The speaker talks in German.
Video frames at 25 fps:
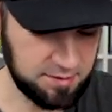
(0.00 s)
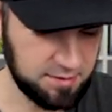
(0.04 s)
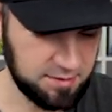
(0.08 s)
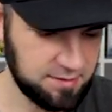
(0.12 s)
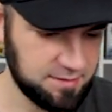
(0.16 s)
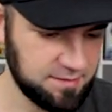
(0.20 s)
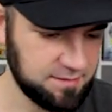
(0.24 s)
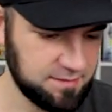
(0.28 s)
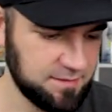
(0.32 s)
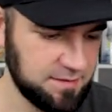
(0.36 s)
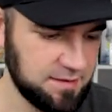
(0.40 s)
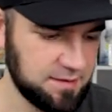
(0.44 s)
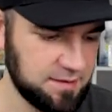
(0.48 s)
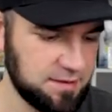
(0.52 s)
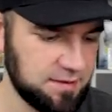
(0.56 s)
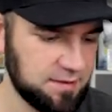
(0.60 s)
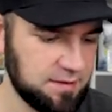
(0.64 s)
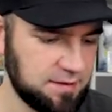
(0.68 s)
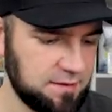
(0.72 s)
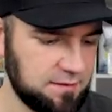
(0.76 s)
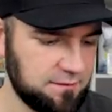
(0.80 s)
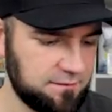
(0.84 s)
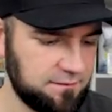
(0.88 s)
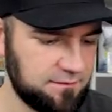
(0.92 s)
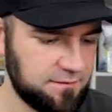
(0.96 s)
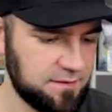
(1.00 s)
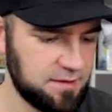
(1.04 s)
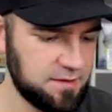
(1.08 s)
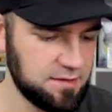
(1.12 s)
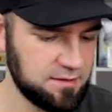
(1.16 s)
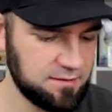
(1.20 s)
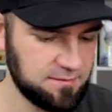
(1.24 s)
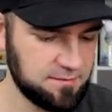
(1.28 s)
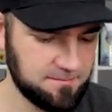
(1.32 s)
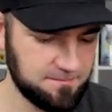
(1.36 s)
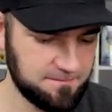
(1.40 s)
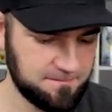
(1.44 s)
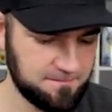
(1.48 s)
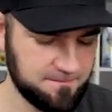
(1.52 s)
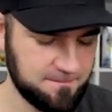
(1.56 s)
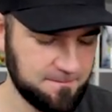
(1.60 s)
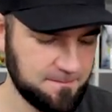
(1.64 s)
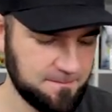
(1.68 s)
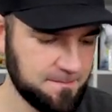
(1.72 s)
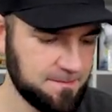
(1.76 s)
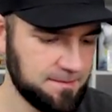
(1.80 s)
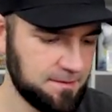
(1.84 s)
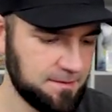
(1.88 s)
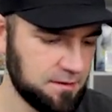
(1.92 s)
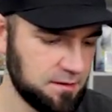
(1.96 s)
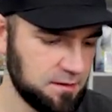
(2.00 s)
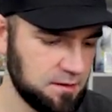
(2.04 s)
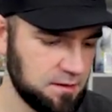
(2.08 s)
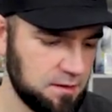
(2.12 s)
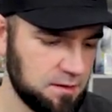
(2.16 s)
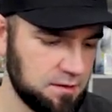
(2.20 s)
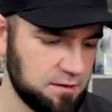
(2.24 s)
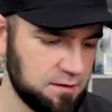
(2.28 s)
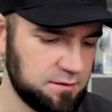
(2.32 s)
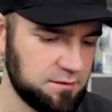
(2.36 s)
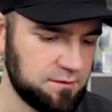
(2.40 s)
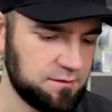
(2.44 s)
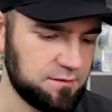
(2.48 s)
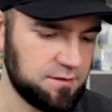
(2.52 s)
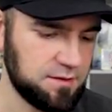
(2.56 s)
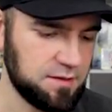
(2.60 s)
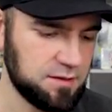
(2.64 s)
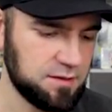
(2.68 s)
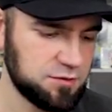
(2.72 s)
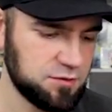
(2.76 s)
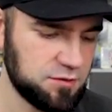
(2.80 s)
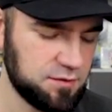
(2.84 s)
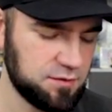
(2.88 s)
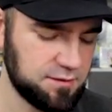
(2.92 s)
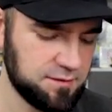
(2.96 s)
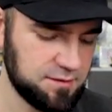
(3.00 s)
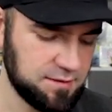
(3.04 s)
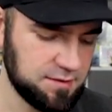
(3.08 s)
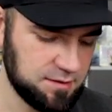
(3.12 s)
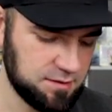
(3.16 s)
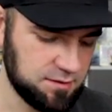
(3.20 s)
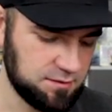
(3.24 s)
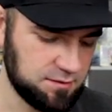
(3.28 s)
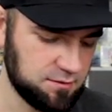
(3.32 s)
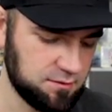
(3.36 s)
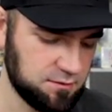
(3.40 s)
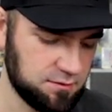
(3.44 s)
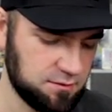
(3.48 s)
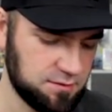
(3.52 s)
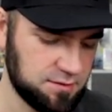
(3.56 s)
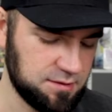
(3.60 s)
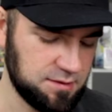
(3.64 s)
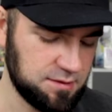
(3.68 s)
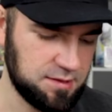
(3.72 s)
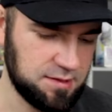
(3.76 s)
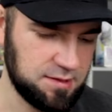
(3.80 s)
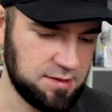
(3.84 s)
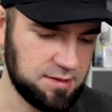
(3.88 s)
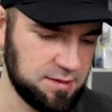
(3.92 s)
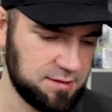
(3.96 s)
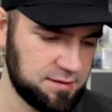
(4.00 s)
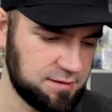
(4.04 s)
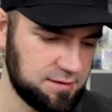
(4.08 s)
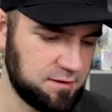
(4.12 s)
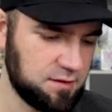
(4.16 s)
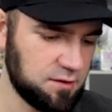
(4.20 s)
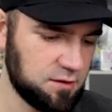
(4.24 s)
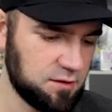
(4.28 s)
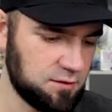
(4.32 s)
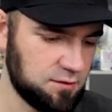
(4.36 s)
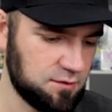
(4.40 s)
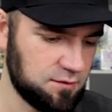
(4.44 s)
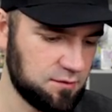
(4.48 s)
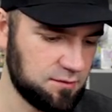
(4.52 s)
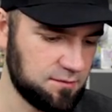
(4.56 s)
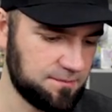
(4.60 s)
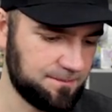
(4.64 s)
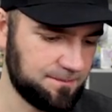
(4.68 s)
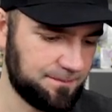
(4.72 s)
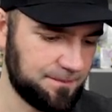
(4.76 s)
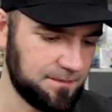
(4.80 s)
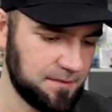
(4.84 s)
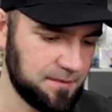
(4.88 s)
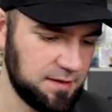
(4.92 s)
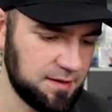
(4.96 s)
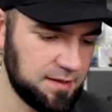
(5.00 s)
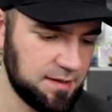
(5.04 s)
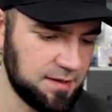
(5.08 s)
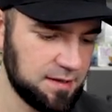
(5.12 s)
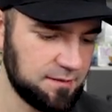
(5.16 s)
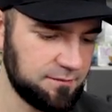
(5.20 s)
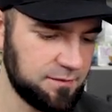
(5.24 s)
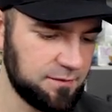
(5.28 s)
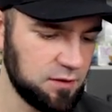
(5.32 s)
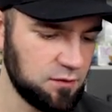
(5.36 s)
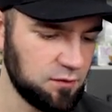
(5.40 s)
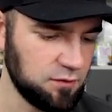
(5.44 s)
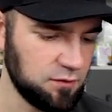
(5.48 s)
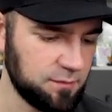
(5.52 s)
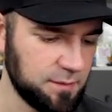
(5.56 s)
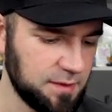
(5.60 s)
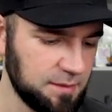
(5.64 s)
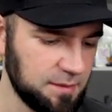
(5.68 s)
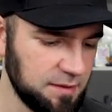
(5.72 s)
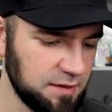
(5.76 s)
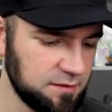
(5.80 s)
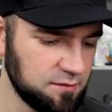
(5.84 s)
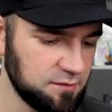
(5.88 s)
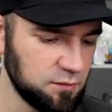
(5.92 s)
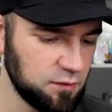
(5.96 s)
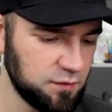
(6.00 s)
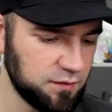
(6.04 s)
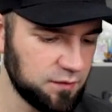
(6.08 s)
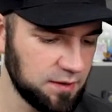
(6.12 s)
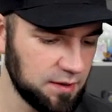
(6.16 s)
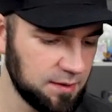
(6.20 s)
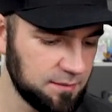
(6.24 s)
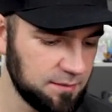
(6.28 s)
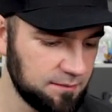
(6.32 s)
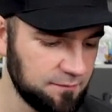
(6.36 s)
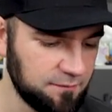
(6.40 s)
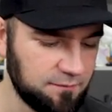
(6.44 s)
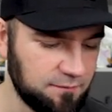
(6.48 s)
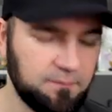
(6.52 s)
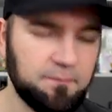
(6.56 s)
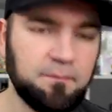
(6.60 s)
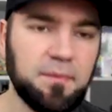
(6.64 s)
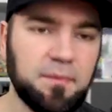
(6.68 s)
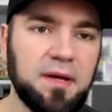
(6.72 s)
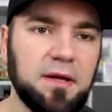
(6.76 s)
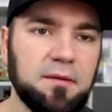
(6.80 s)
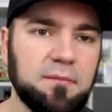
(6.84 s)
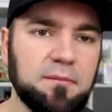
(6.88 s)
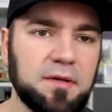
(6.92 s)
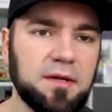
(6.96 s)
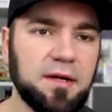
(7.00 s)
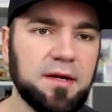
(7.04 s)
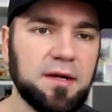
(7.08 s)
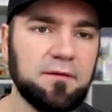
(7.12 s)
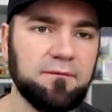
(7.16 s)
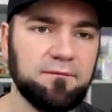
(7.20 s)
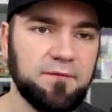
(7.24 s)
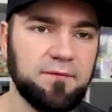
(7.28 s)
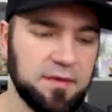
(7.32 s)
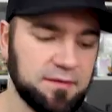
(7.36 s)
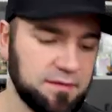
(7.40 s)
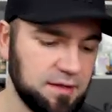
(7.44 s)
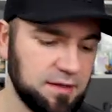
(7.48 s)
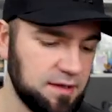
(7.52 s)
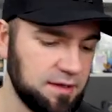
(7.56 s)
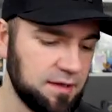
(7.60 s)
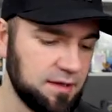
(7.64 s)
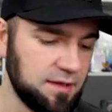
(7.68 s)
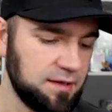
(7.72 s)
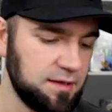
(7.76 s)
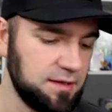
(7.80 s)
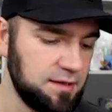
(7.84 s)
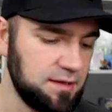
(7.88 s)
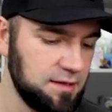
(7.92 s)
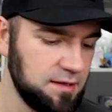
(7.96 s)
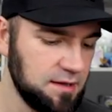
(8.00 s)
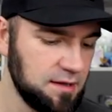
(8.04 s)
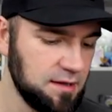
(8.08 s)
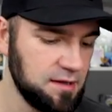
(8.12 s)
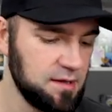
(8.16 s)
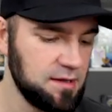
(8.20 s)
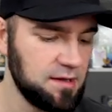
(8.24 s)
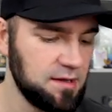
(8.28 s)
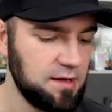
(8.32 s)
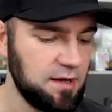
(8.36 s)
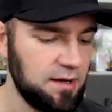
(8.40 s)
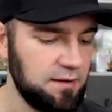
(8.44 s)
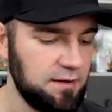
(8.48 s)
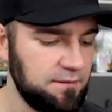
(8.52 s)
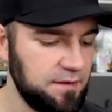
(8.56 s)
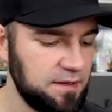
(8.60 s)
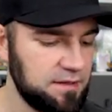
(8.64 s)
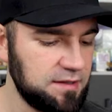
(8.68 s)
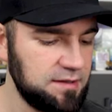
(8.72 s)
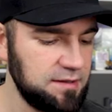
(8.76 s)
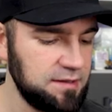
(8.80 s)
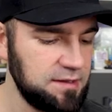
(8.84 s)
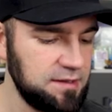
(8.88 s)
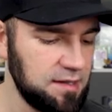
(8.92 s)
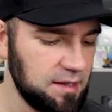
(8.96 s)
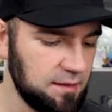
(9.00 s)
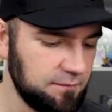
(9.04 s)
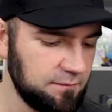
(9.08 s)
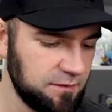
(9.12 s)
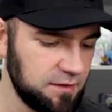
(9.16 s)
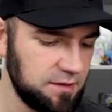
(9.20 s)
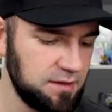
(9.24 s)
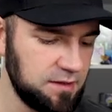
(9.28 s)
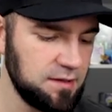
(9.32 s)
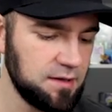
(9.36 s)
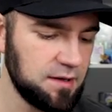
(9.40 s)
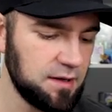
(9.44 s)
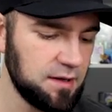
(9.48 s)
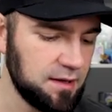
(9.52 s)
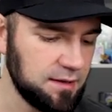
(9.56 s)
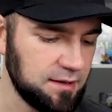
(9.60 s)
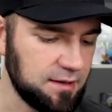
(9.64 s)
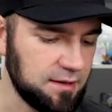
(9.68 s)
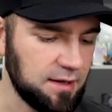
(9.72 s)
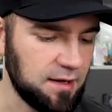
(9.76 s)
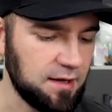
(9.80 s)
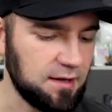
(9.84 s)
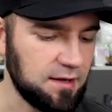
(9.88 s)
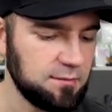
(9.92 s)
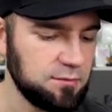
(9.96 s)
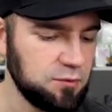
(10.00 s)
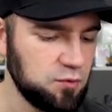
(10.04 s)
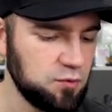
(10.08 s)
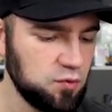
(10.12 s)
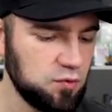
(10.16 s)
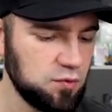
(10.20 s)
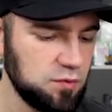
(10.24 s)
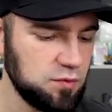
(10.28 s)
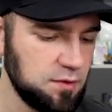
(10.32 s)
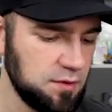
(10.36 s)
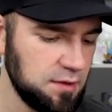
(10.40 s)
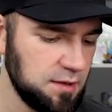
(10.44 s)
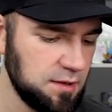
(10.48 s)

1, 2, 3, 4. Sehr schöne Sache und let's go. Legen wir los. Mit dem ersten Booster beginnt mit einer Wasserenergie. Ein Victini haben wir hier, ein Kabu,